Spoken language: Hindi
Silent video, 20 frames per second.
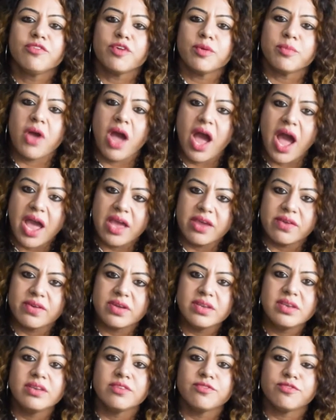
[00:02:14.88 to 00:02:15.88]
फ्रॉम
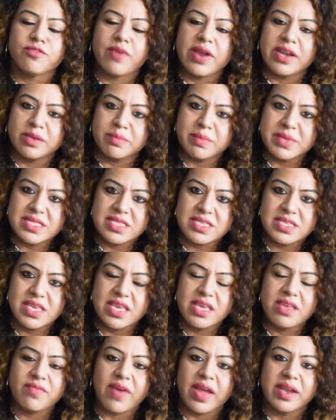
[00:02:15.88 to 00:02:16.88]
आयरन वाइटामिन
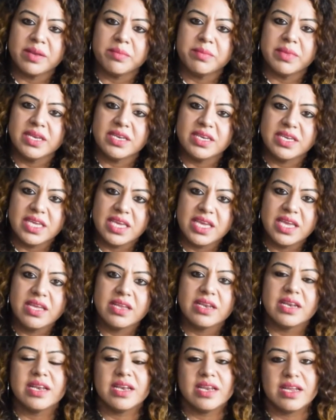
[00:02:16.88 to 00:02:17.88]
सी वाइटामिन
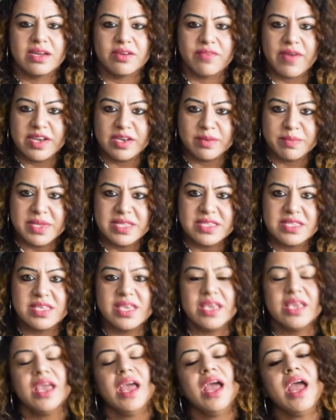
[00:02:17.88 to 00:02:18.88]
डी वाइटामिन
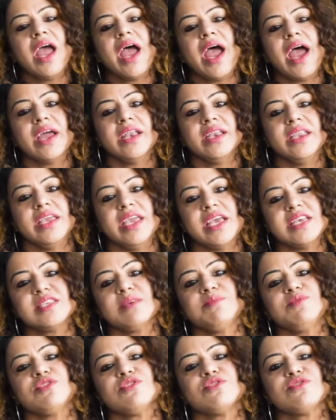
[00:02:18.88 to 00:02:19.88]
सी एंड ये
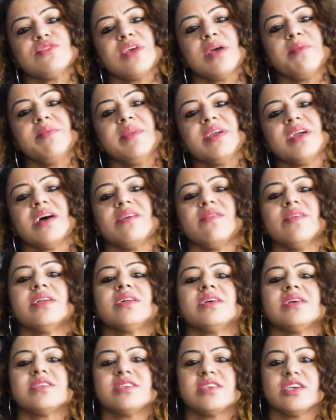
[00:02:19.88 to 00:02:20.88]
सब चीज़ों से आप रिकवर
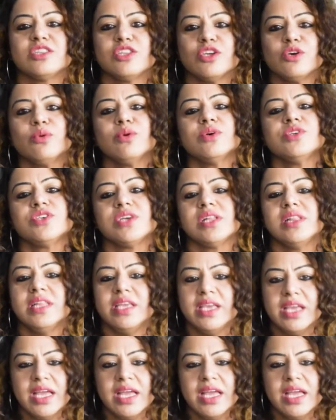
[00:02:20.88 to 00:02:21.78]
कर सकते हो जल्दी